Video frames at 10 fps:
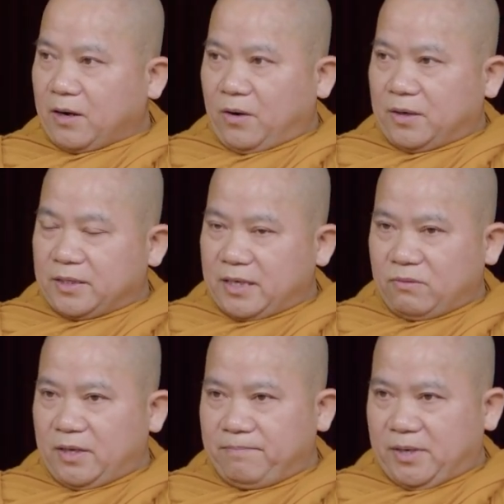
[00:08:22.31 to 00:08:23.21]
còn cái
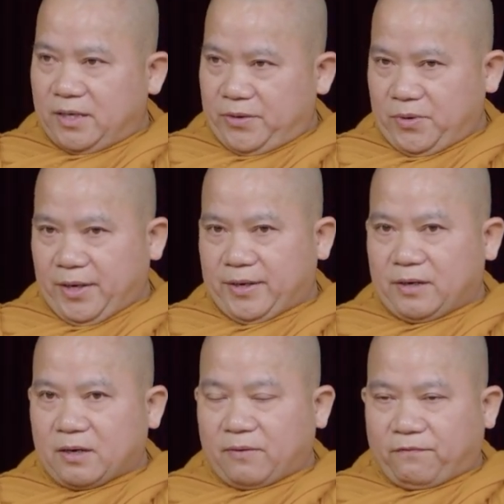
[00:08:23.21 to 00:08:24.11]
giáo lý mà liễu nghĩa
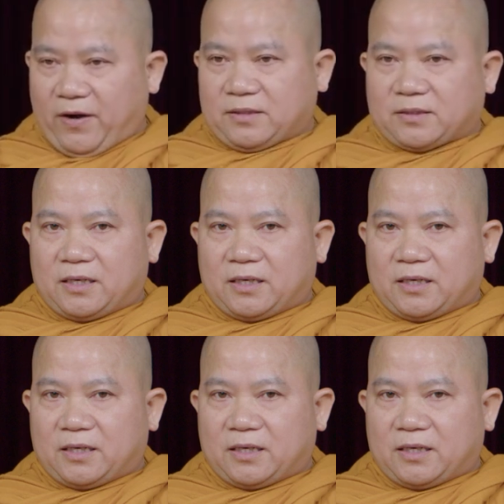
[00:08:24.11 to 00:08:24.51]
đó cái phật